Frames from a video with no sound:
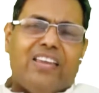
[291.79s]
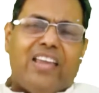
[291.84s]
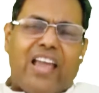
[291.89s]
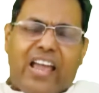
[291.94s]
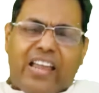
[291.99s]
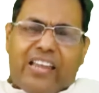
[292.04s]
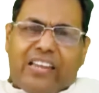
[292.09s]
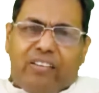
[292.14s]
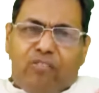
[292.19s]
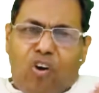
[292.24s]

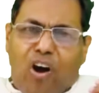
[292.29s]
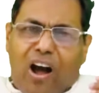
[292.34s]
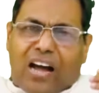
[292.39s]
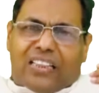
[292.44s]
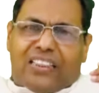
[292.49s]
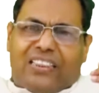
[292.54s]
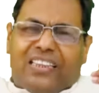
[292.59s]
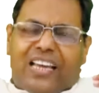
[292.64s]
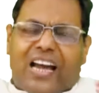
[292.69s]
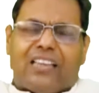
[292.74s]
ये वो
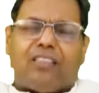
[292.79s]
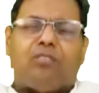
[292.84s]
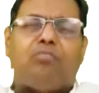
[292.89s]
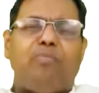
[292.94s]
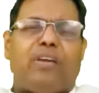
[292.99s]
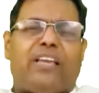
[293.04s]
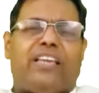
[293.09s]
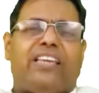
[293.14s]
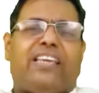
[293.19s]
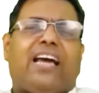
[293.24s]

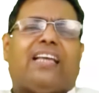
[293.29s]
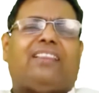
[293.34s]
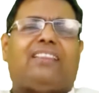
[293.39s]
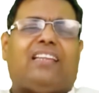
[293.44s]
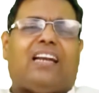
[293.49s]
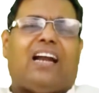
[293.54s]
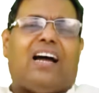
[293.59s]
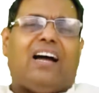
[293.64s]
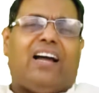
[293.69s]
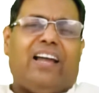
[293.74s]
आध्यात्मिक
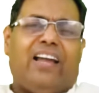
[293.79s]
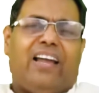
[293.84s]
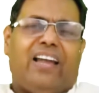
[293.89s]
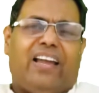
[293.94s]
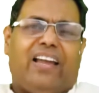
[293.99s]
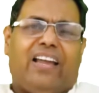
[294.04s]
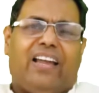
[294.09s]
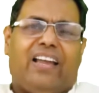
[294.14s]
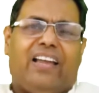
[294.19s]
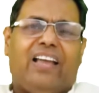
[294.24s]
यात्रा
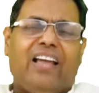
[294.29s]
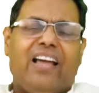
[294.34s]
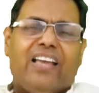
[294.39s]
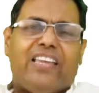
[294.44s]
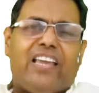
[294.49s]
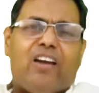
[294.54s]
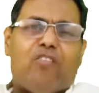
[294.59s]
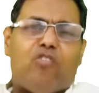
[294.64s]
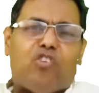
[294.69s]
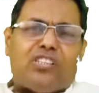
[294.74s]
है
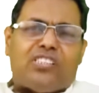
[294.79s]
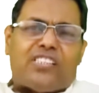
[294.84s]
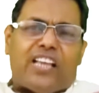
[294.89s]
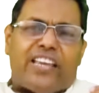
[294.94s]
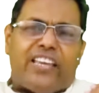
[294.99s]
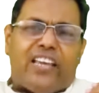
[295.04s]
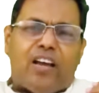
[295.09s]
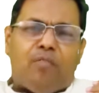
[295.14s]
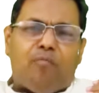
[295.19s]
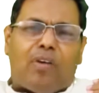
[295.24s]
ये वो
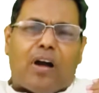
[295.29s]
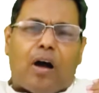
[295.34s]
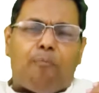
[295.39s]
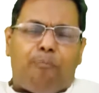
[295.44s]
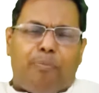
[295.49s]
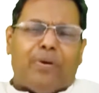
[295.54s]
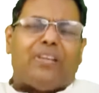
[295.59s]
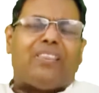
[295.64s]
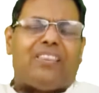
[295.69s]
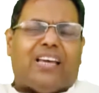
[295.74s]
संयम का
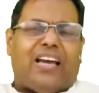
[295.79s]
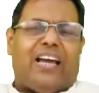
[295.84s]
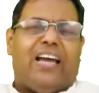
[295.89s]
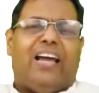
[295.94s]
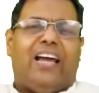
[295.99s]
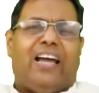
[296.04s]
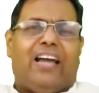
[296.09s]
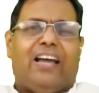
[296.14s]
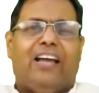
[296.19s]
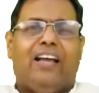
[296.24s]
पथ
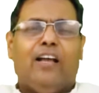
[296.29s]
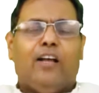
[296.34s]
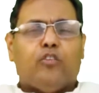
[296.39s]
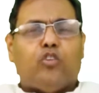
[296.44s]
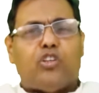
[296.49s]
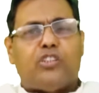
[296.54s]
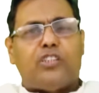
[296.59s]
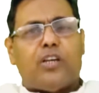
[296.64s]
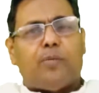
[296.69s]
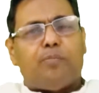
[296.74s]
है
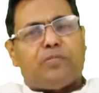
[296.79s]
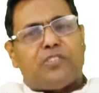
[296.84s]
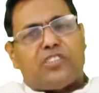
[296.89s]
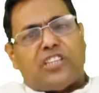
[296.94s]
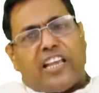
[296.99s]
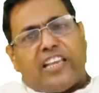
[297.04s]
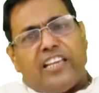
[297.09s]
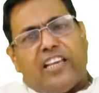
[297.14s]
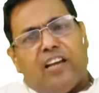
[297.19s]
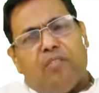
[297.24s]
तो जब
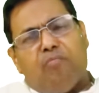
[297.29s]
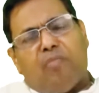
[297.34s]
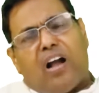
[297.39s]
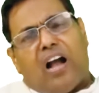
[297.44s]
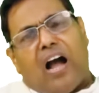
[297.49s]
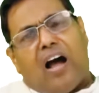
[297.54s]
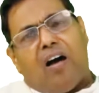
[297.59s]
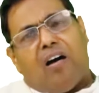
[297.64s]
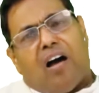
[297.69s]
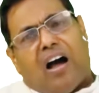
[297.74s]
संयम
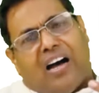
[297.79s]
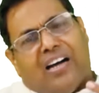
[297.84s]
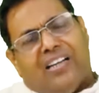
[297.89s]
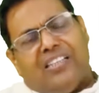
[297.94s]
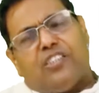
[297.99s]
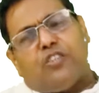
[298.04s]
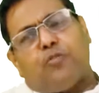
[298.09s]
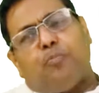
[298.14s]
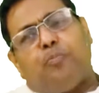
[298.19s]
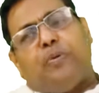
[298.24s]
का
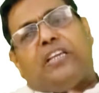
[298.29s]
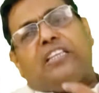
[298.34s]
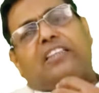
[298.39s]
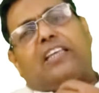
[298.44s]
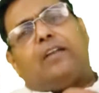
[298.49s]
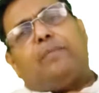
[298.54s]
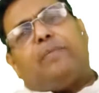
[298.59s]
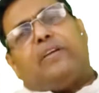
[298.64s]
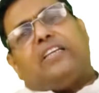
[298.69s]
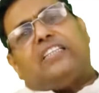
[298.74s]
अंश
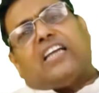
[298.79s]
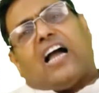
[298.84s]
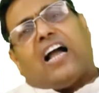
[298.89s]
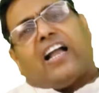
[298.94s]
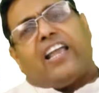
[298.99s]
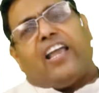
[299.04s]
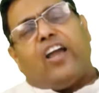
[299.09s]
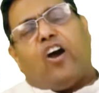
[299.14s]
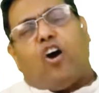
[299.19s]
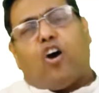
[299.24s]
भीतर भी
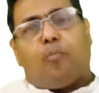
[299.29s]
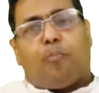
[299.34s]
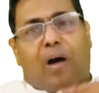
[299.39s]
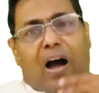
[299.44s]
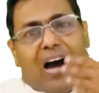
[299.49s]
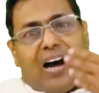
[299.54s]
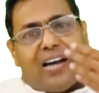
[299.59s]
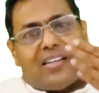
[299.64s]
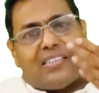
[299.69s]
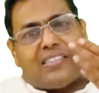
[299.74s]
जागे और
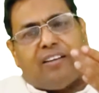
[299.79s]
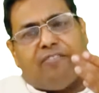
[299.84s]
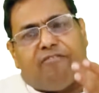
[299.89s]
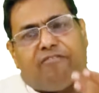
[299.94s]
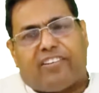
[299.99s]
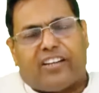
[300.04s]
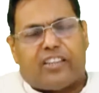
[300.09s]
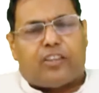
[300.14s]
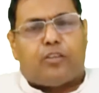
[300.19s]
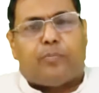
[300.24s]
बाहर से हम
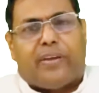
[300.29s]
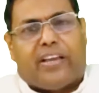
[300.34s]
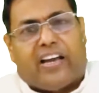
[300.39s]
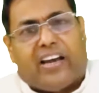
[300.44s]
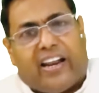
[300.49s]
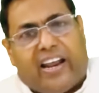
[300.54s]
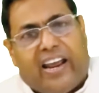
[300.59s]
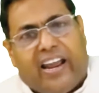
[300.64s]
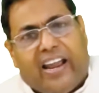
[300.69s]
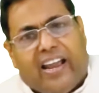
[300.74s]
व्रत भी
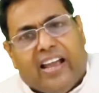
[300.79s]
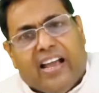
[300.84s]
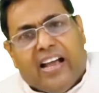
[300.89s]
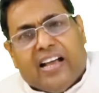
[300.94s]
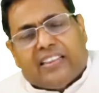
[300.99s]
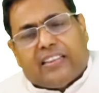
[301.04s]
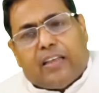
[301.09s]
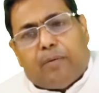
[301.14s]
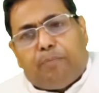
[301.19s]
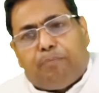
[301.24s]
करें
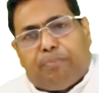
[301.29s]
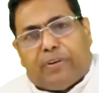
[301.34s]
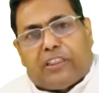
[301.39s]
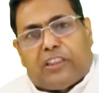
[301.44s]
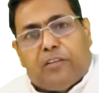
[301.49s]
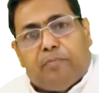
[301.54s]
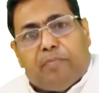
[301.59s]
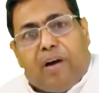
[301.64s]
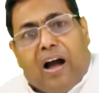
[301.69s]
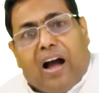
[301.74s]
तब
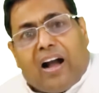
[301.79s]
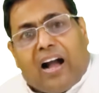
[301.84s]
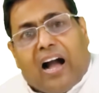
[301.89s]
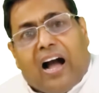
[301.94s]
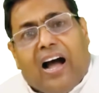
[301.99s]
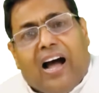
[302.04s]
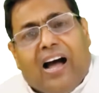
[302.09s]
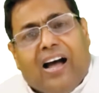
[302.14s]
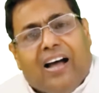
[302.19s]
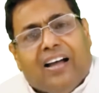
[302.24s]
प्रतिमा
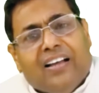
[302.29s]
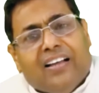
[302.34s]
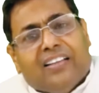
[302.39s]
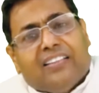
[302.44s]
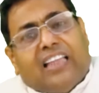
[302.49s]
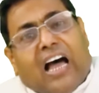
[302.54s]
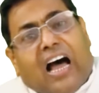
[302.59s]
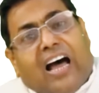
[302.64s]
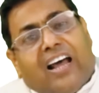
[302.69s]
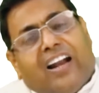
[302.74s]
का
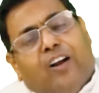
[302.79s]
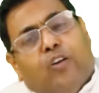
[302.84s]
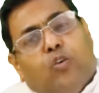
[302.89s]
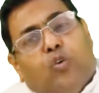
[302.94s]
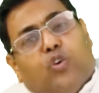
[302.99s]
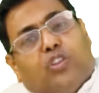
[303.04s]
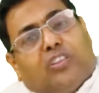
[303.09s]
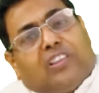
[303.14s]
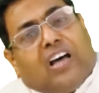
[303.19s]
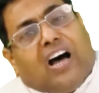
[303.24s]
धारण
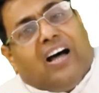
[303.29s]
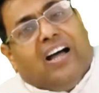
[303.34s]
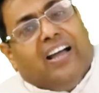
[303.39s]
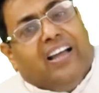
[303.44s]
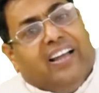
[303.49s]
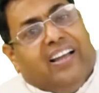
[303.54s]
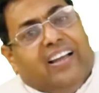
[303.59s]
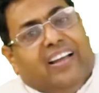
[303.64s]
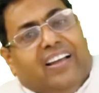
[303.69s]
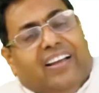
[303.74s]
होता
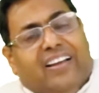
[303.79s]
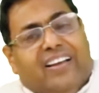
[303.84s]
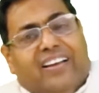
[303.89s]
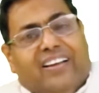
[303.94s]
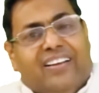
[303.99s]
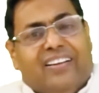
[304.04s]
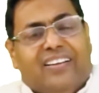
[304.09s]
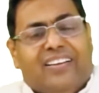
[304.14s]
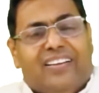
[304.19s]
है